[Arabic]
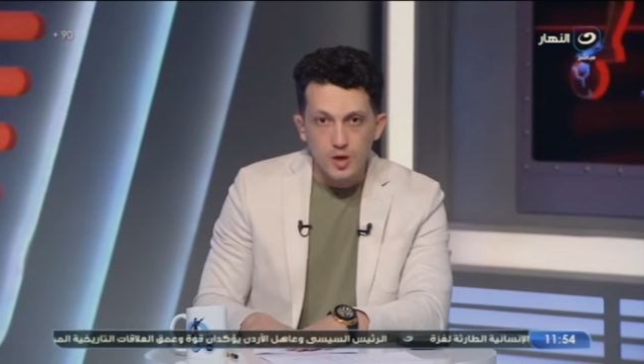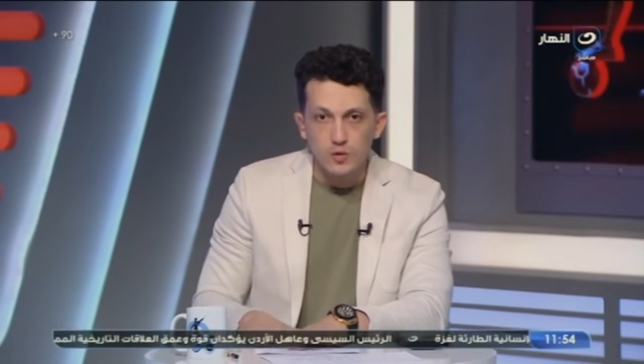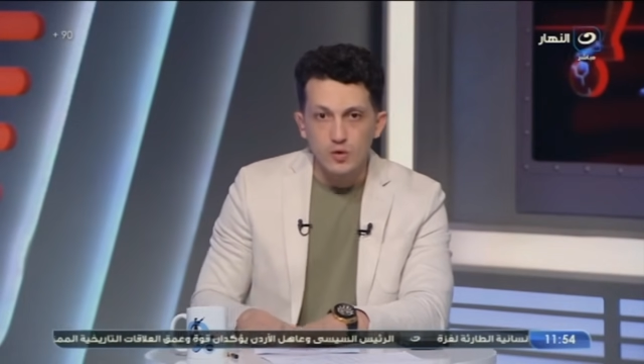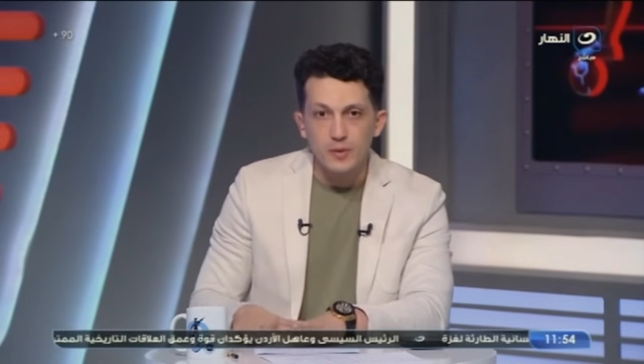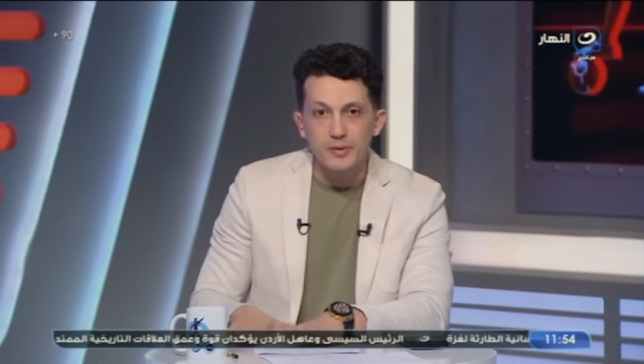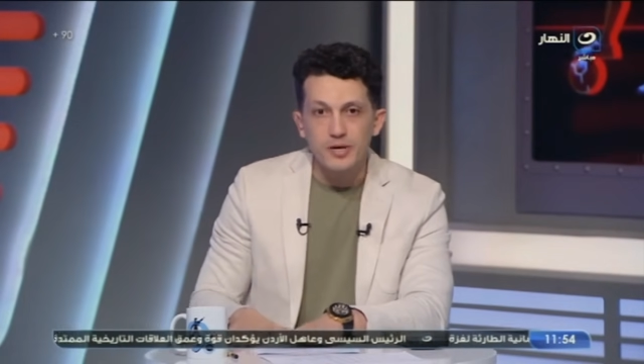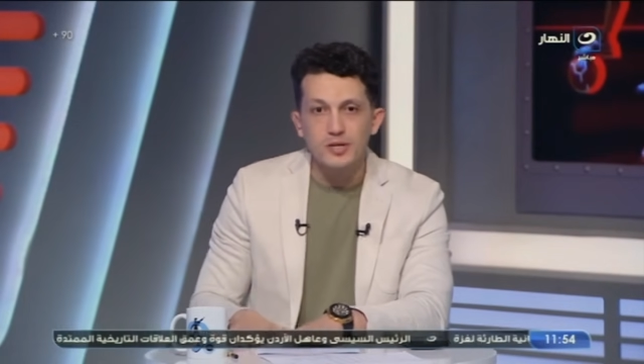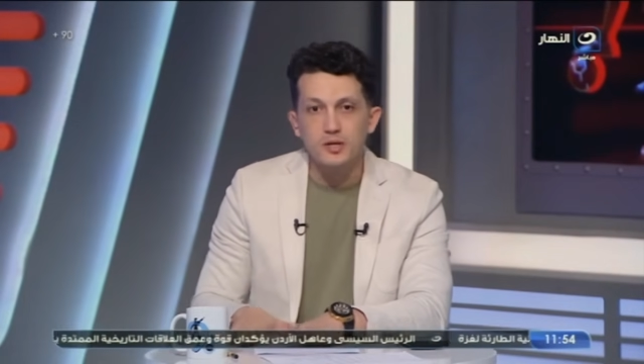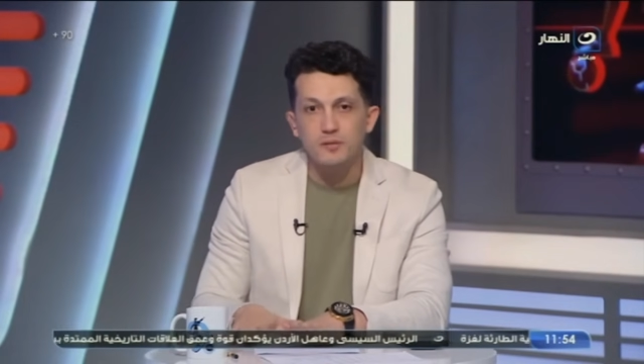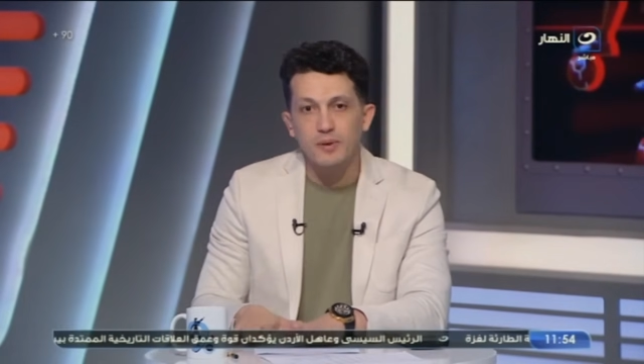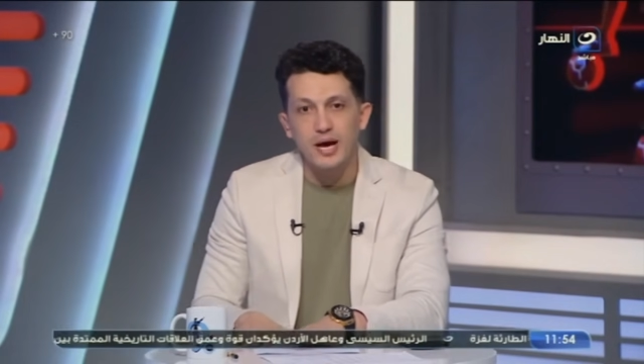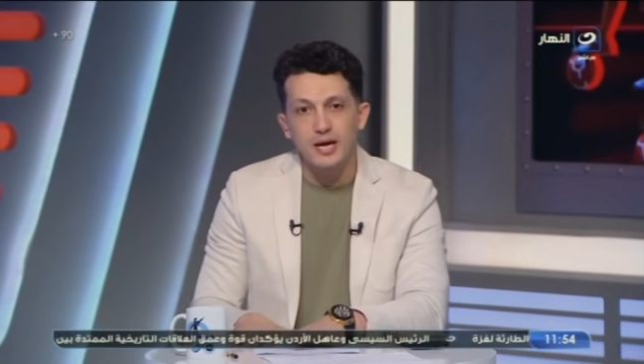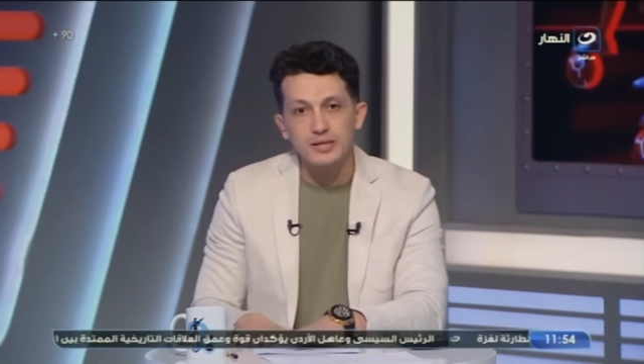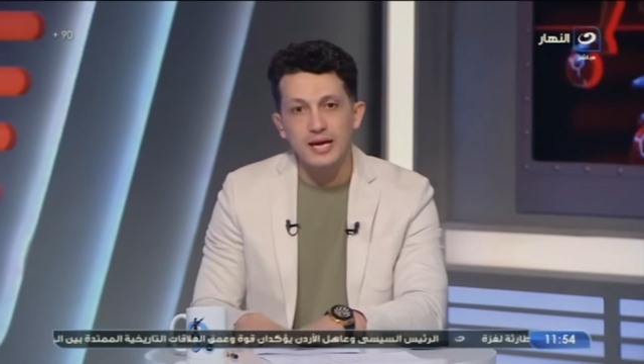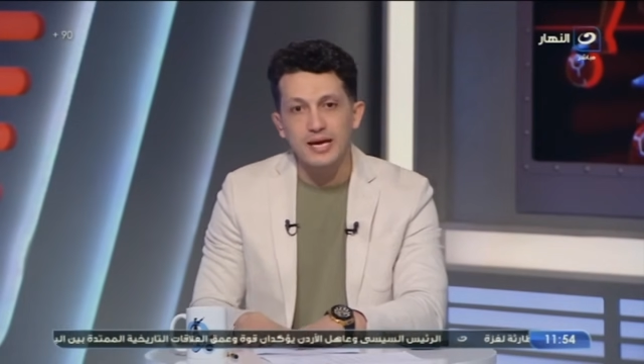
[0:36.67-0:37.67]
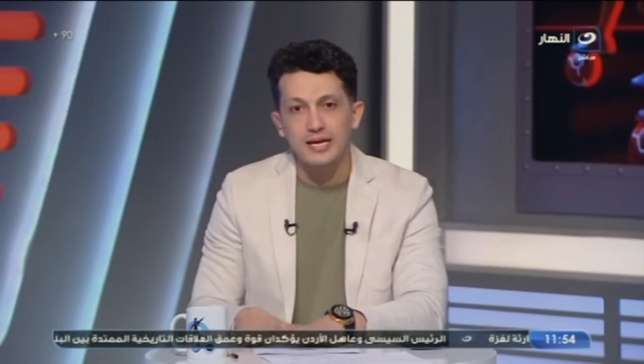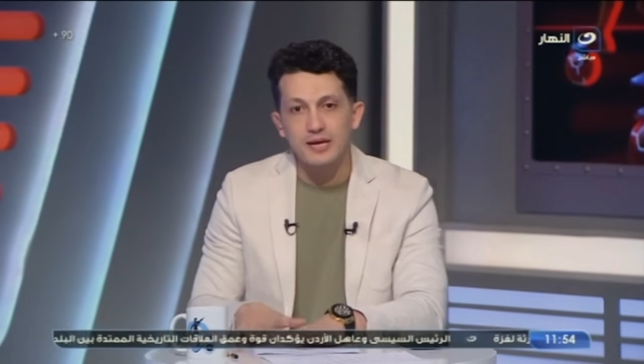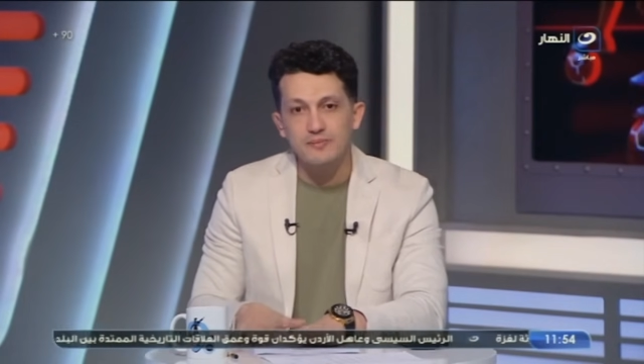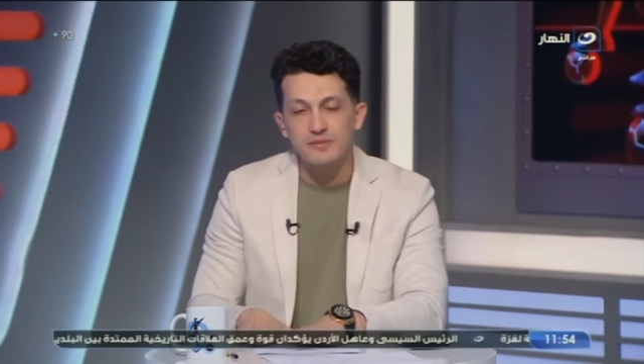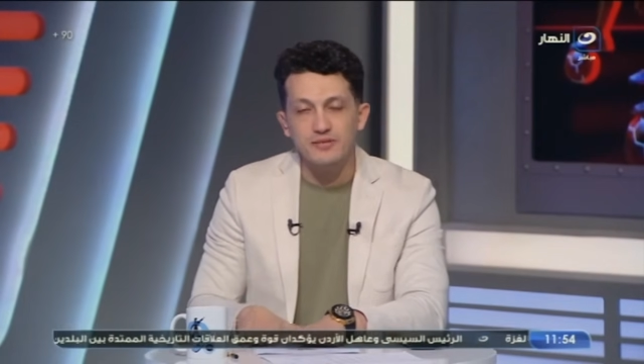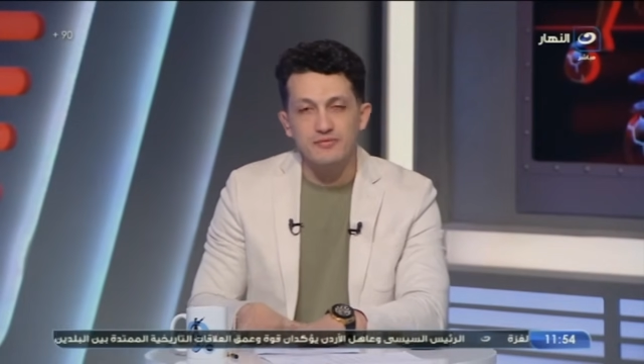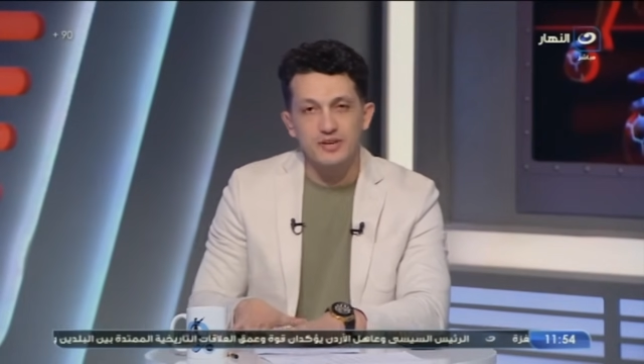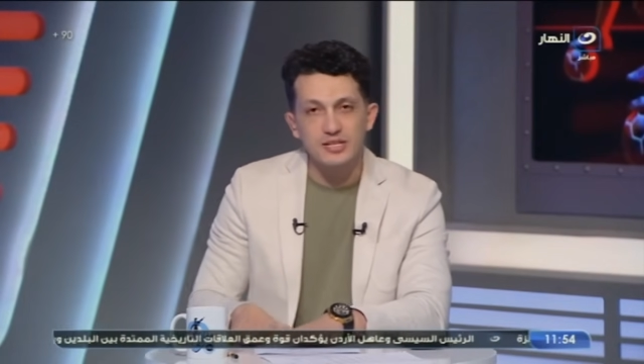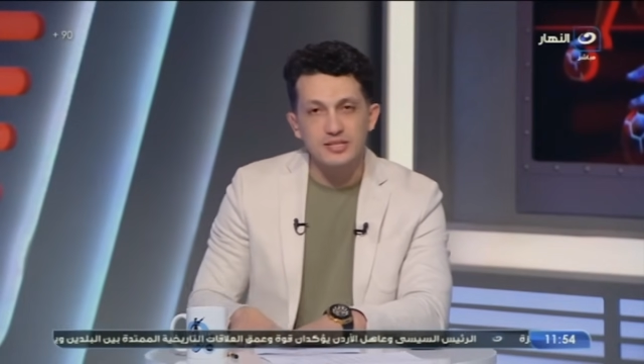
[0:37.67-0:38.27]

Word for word: ويمكن البعض هاجمنا في